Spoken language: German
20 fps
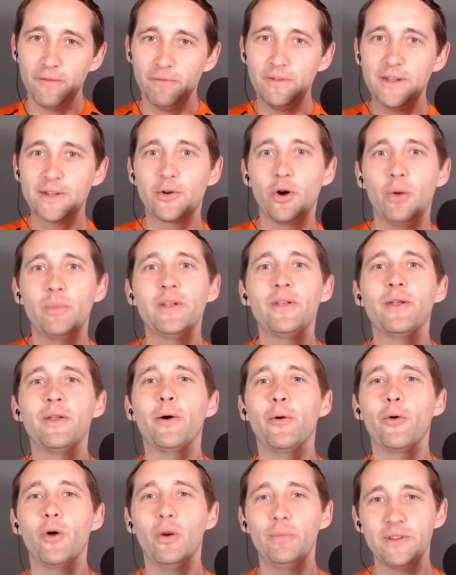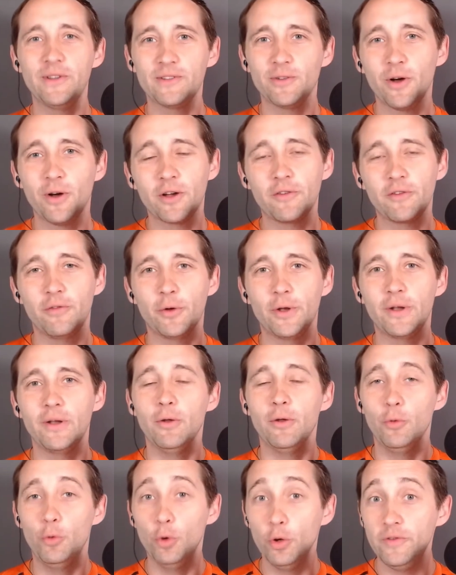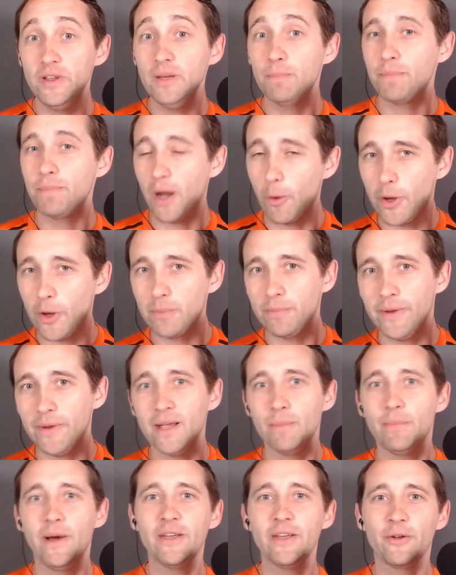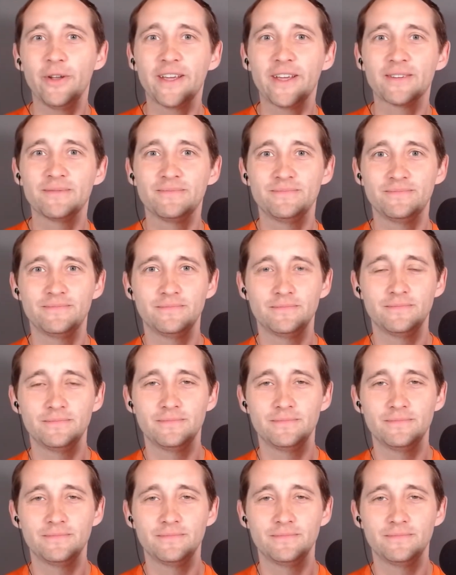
Willkommen, Robin Sorg von Löwy Powered by Bionic.